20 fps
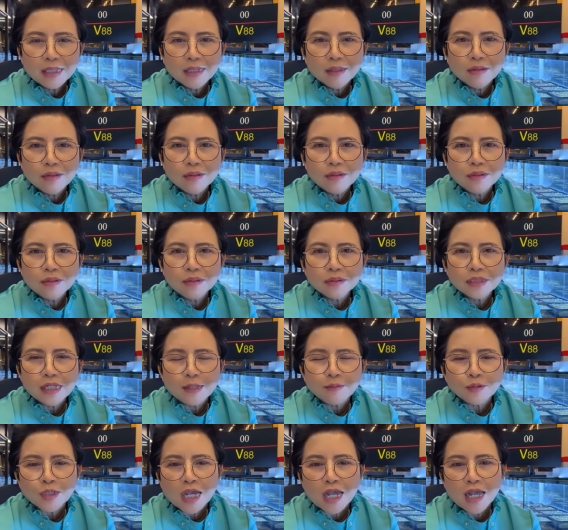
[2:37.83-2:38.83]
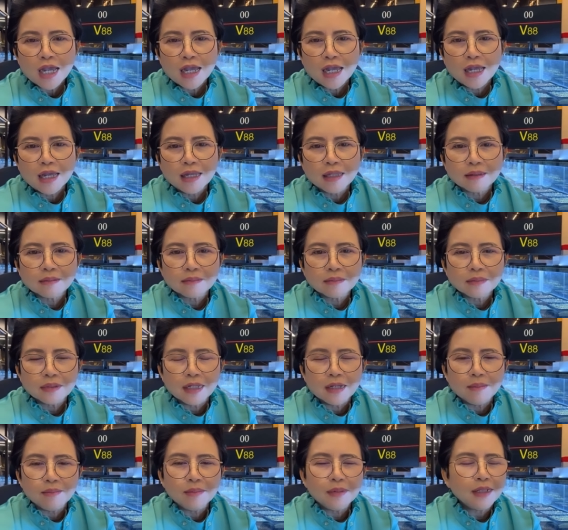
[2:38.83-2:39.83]
เดี๋ยวเชฟจะ
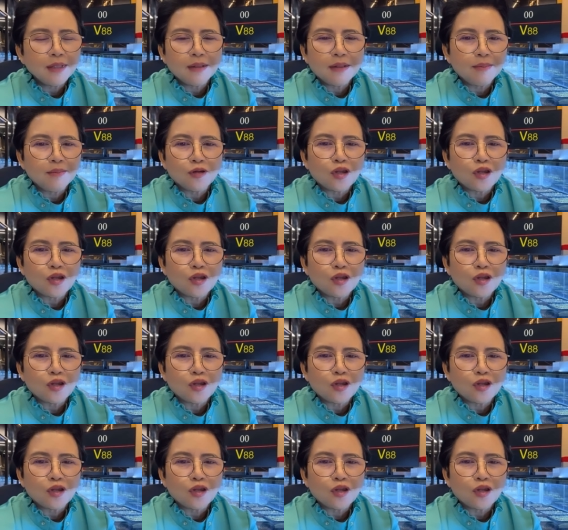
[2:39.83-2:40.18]
เดี๋ยวมัน